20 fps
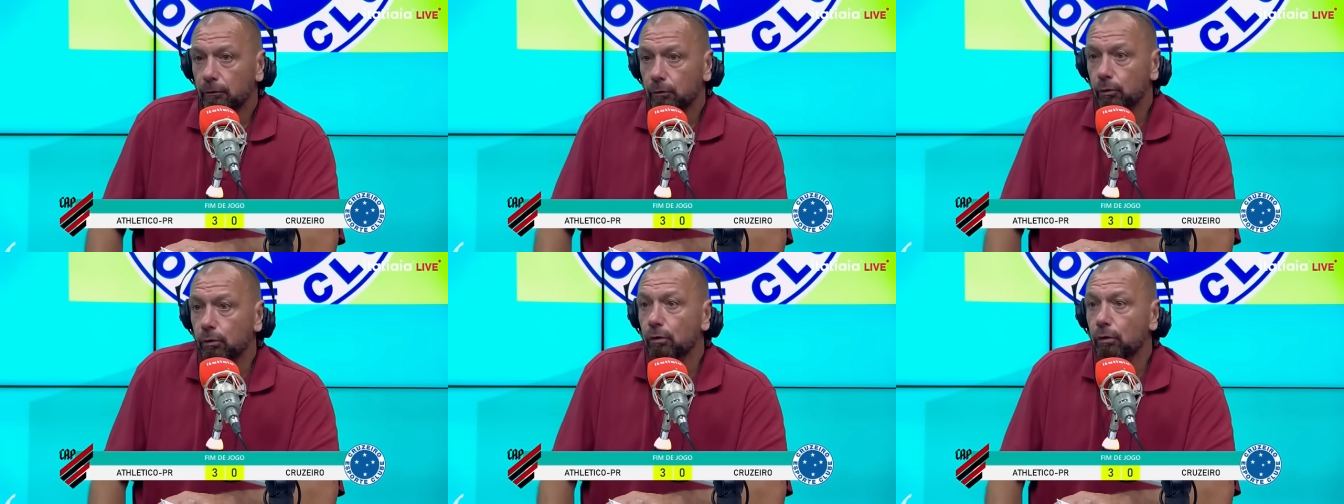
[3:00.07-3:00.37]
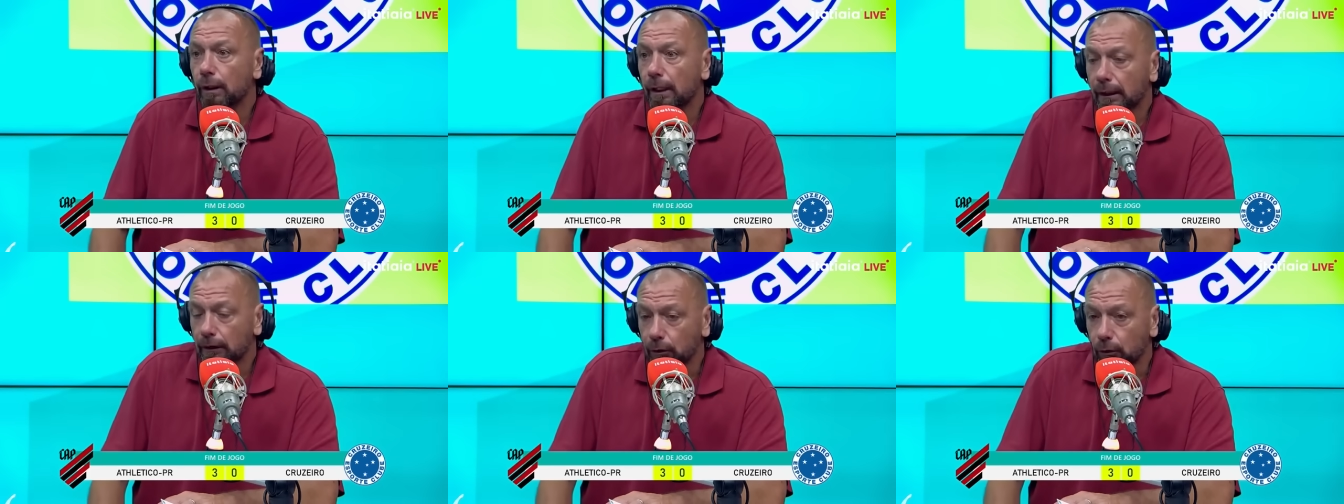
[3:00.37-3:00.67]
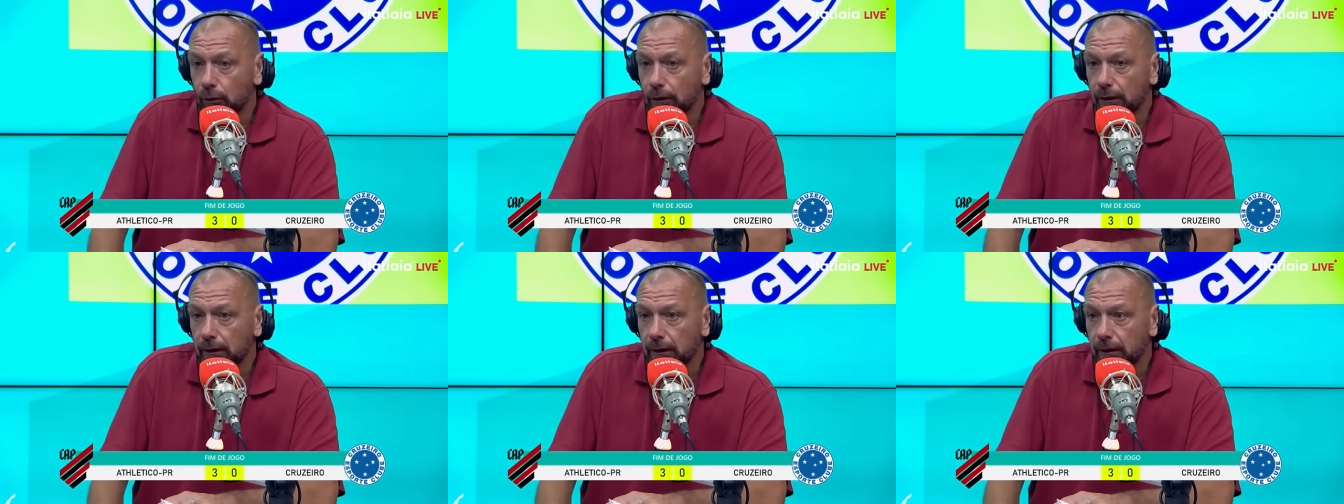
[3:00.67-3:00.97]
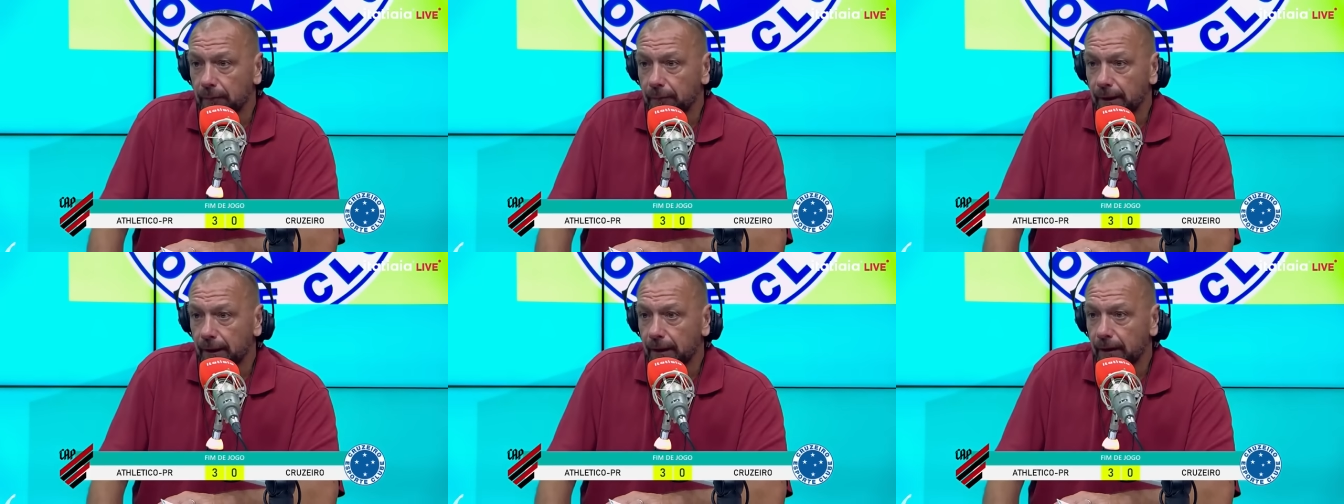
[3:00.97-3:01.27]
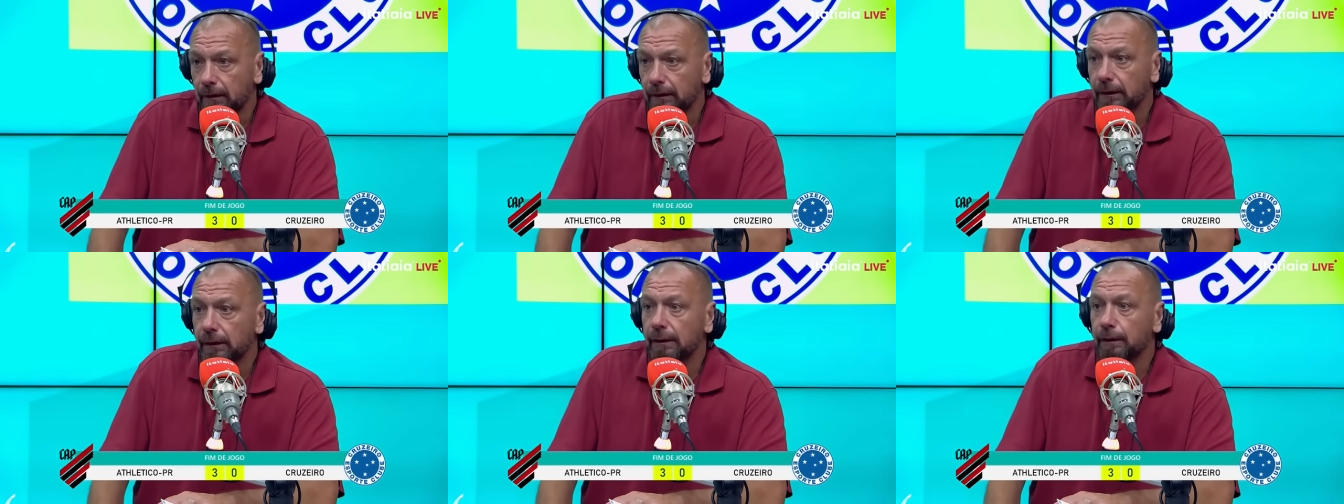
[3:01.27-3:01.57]
dos jogadores
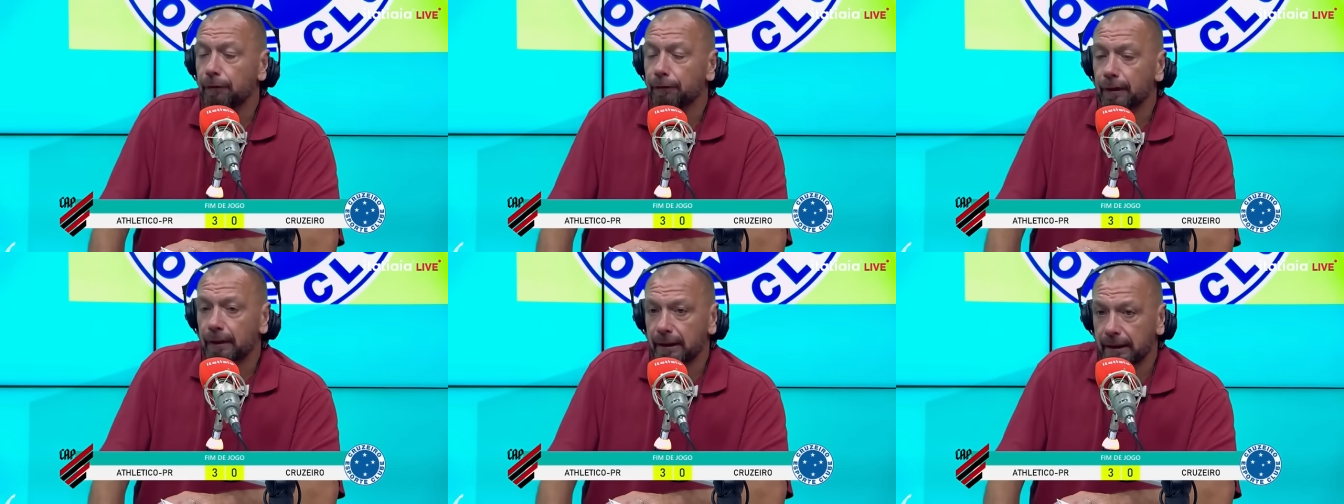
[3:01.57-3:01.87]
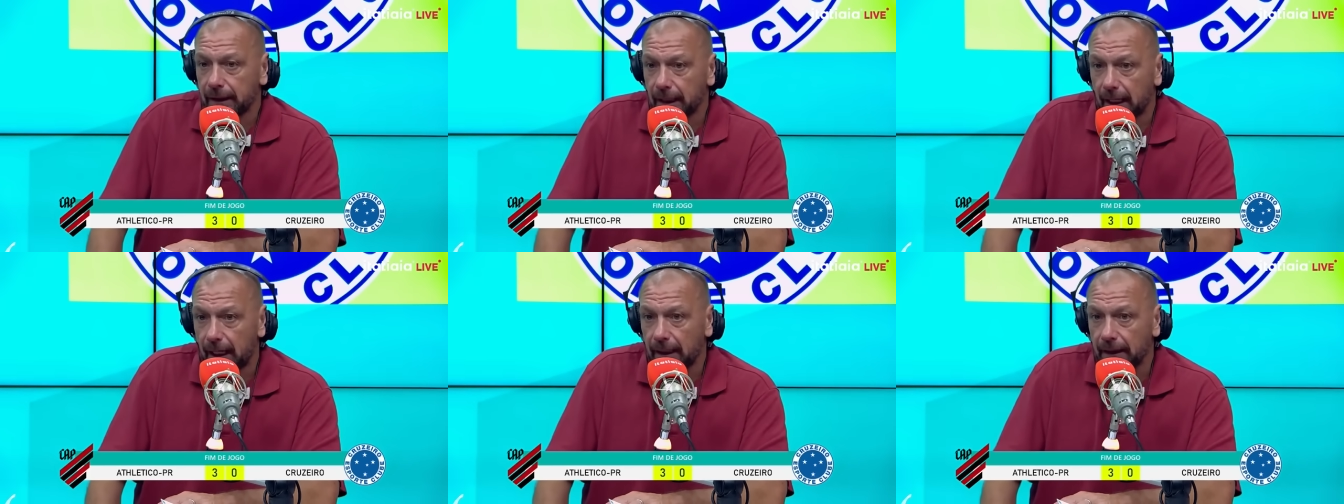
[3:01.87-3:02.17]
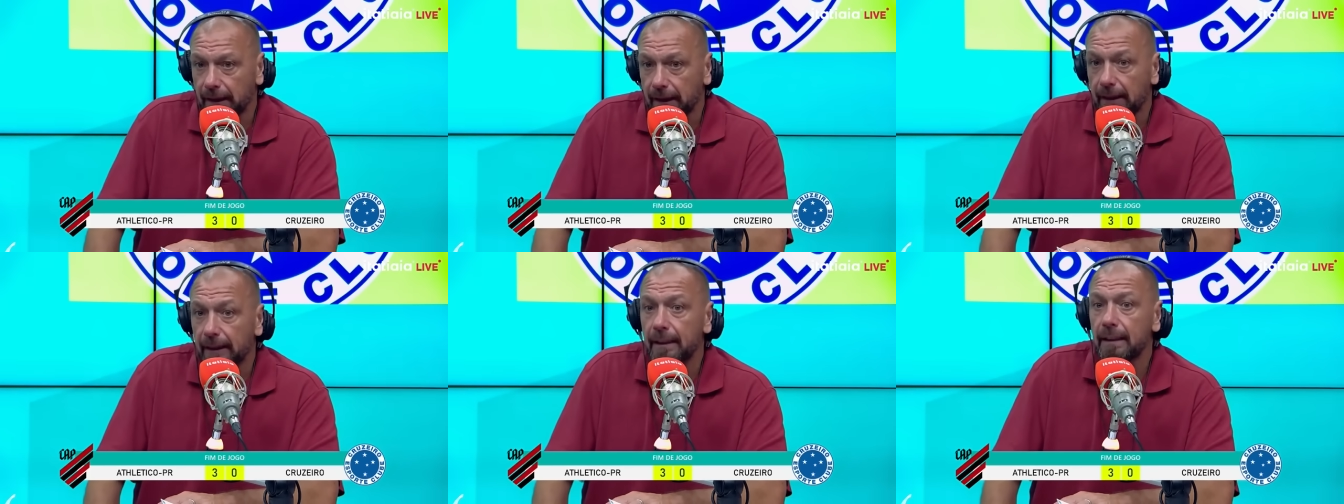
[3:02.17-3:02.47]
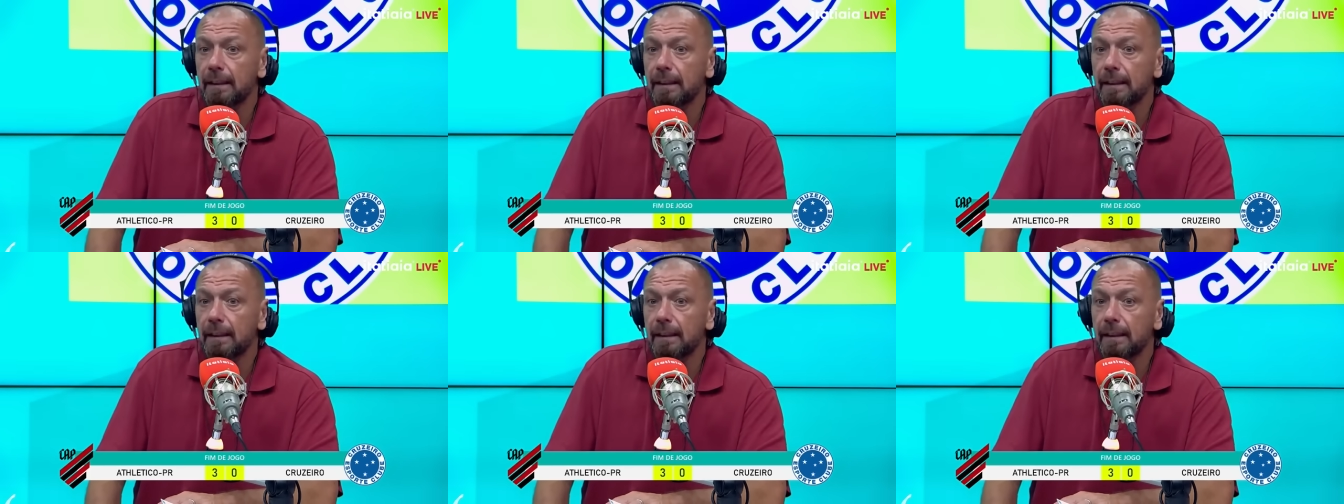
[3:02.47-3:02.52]
também, de se fecharem,